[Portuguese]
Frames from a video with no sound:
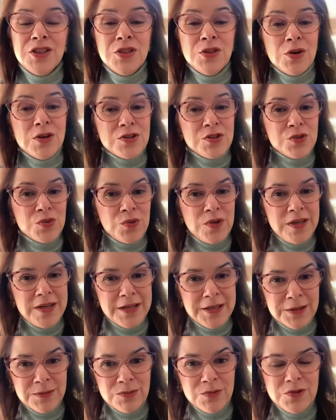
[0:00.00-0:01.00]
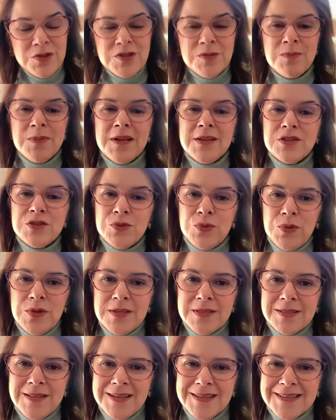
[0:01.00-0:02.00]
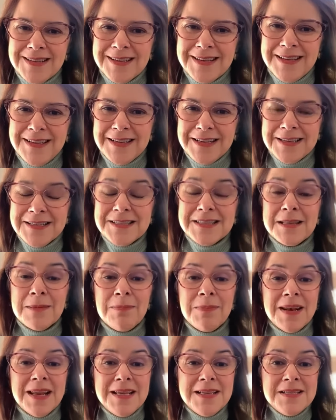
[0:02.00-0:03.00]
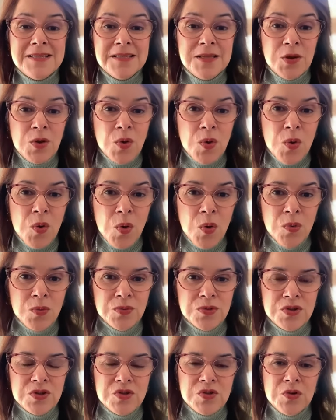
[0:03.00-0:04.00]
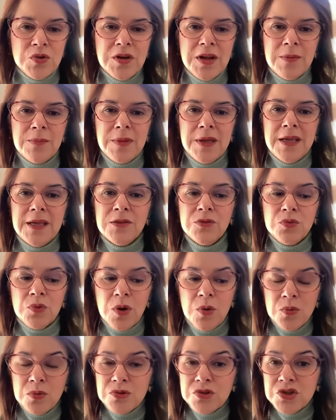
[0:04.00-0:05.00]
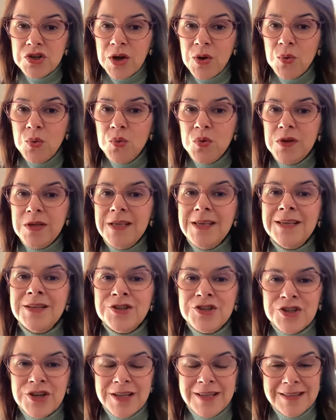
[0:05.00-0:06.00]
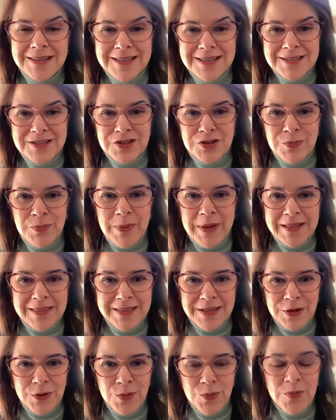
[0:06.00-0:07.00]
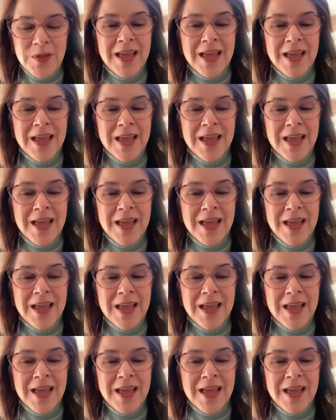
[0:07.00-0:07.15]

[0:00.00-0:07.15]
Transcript: nós olhamos para as dores dessa criança, para esse condicionamento, aonde a origem deste padrão,